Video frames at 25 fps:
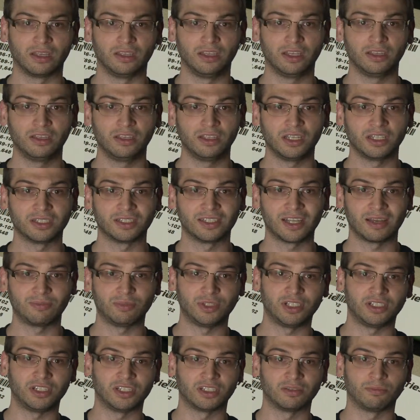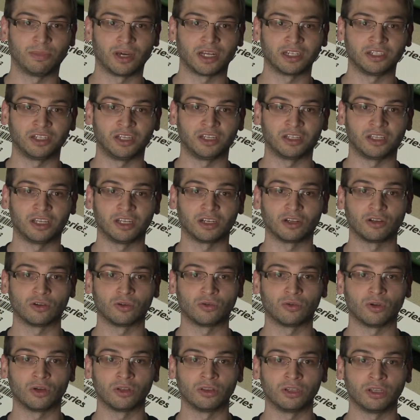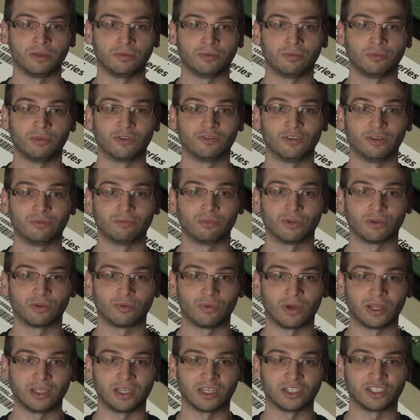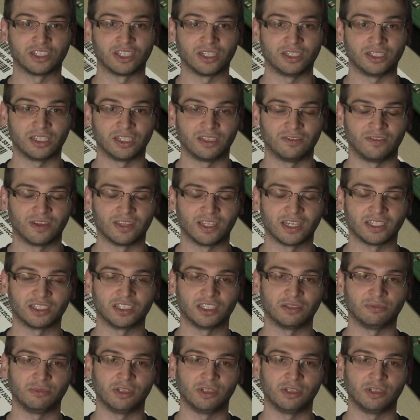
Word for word: Jedynie zapis jest bardziej energochłonny, bowiem pochłania 612